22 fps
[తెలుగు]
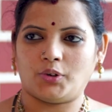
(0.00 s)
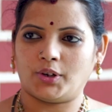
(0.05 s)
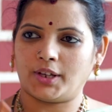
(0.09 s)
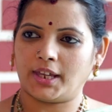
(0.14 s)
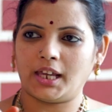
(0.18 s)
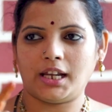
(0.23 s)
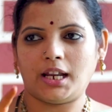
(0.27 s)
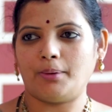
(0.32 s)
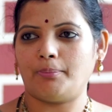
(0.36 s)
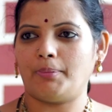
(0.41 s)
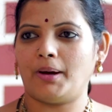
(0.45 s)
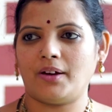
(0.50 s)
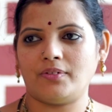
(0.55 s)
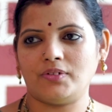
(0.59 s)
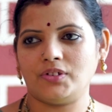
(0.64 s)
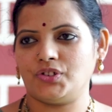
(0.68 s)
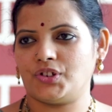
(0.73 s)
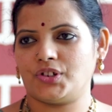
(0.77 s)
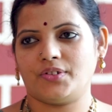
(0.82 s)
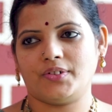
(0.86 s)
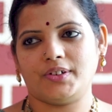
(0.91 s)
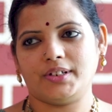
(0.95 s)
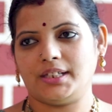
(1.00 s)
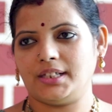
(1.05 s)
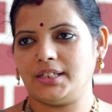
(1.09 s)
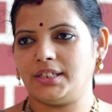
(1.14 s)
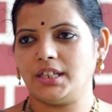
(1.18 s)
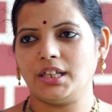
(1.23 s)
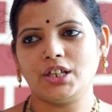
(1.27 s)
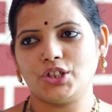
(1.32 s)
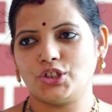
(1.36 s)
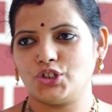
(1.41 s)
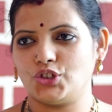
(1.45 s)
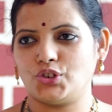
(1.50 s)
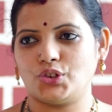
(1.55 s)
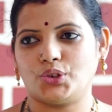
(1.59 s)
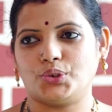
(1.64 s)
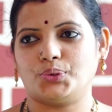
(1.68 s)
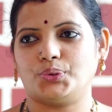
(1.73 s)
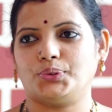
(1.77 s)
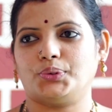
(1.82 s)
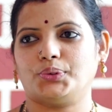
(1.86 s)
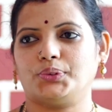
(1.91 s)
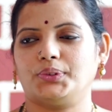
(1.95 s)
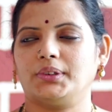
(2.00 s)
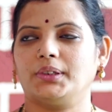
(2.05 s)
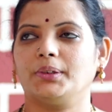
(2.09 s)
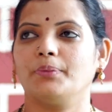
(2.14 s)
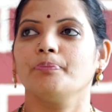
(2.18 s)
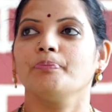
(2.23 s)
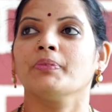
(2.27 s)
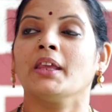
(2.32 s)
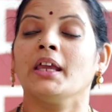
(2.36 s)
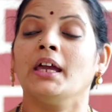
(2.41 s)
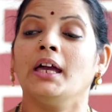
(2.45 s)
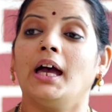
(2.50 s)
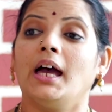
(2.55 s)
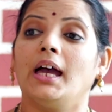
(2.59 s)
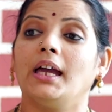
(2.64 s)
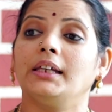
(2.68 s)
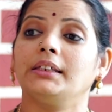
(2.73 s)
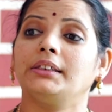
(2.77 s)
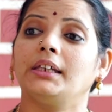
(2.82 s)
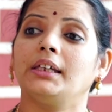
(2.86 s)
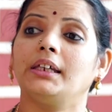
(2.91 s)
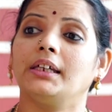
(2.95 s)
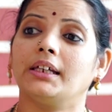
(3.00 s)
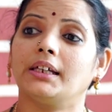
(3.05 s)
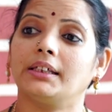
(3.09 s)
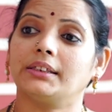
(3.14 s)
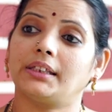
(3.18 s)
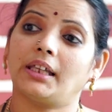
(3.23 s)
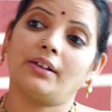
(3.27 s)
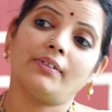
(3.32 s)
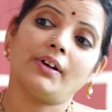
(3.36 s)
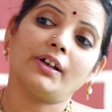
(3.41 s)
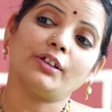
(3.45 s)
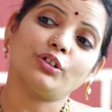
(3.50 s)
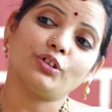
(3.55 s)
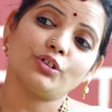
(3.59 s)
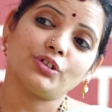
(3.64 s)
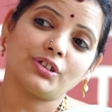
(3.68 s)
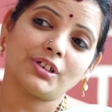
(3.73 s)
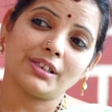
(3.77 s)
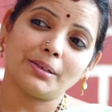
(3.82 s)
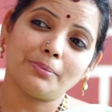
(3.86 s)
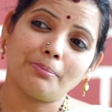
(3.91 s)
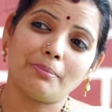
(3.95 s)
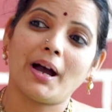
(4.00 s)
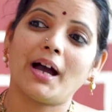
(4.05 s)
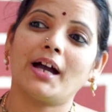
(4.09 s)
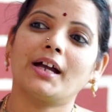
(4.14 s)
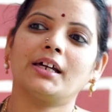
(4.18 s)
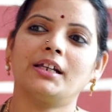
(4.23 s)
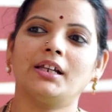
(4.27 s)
ఒకేలా భావించడం అనేది జరుగుతుంది అయితే ఇంకా తర్వాత వచ్చేది మాఘ